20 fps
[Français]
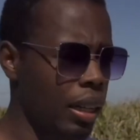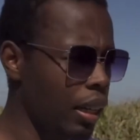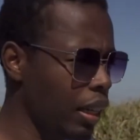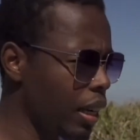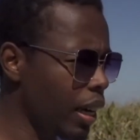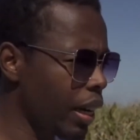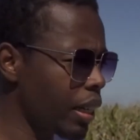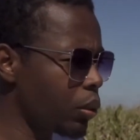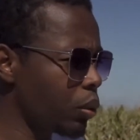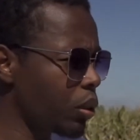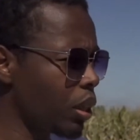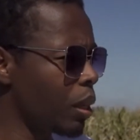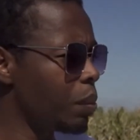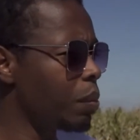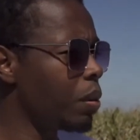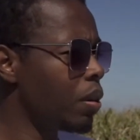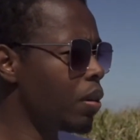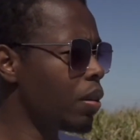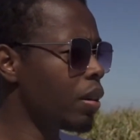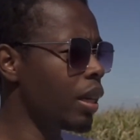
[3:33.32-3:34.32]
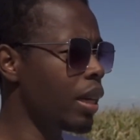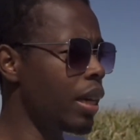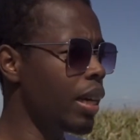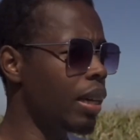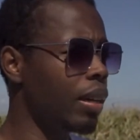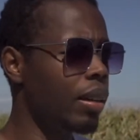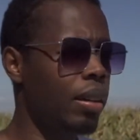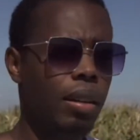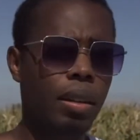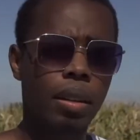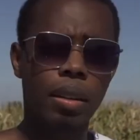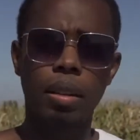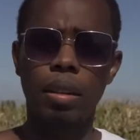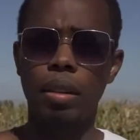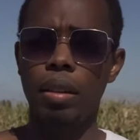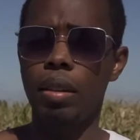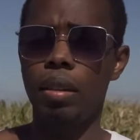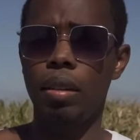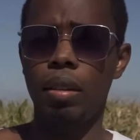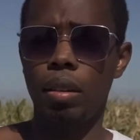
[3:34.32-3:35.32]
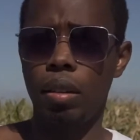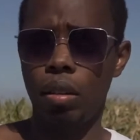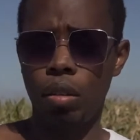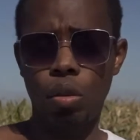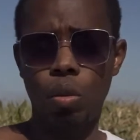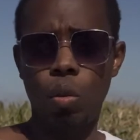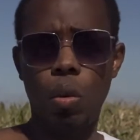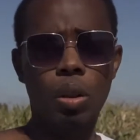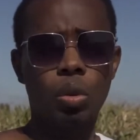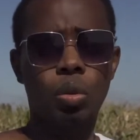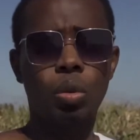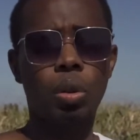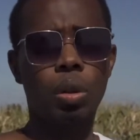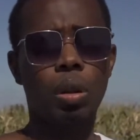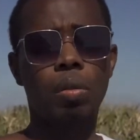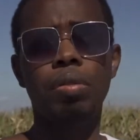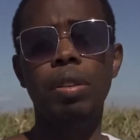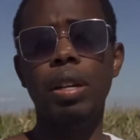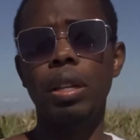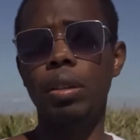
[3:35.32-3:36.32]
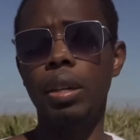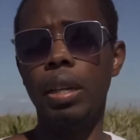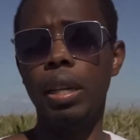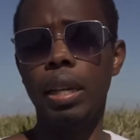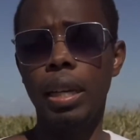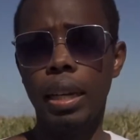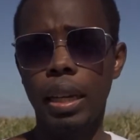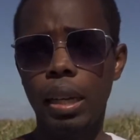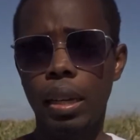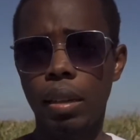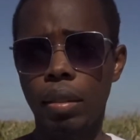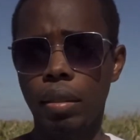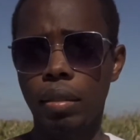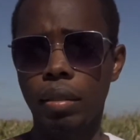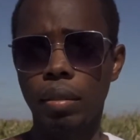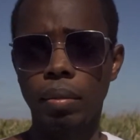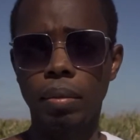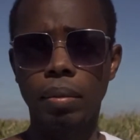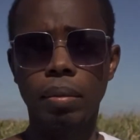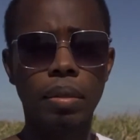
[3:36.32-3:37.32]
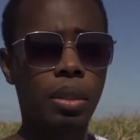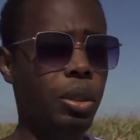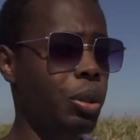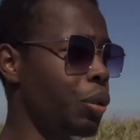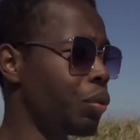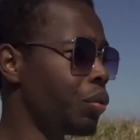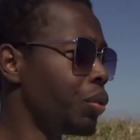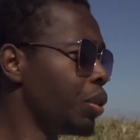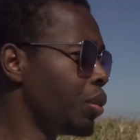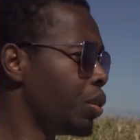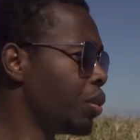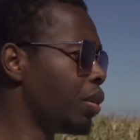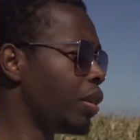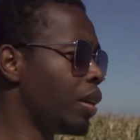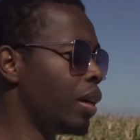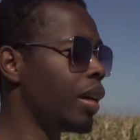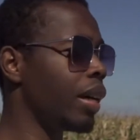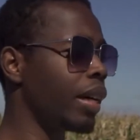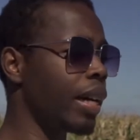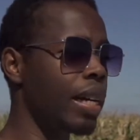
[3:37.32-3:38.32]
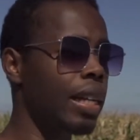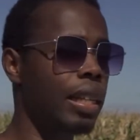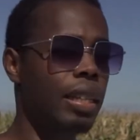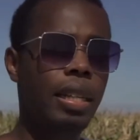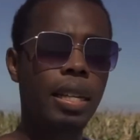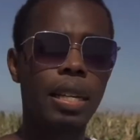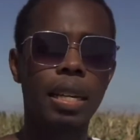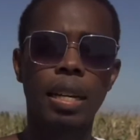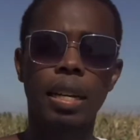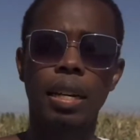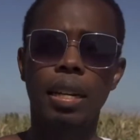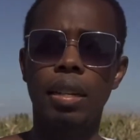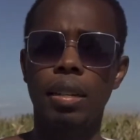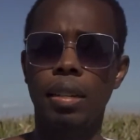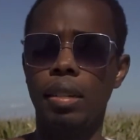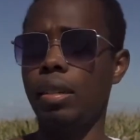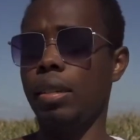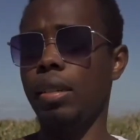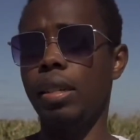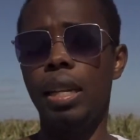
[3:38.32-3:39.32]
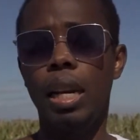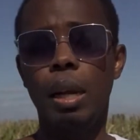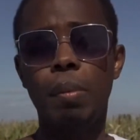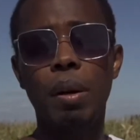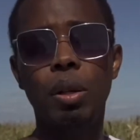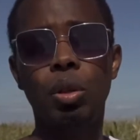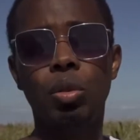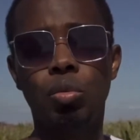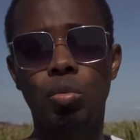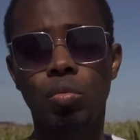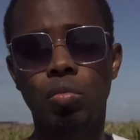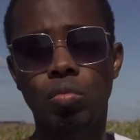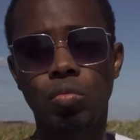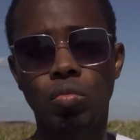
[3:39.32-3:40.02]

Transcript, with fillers: Il arrête son traitement et on croit du corps qu'il est guéri. Sauf que dans la réalité, euh, il n'est pas du tout.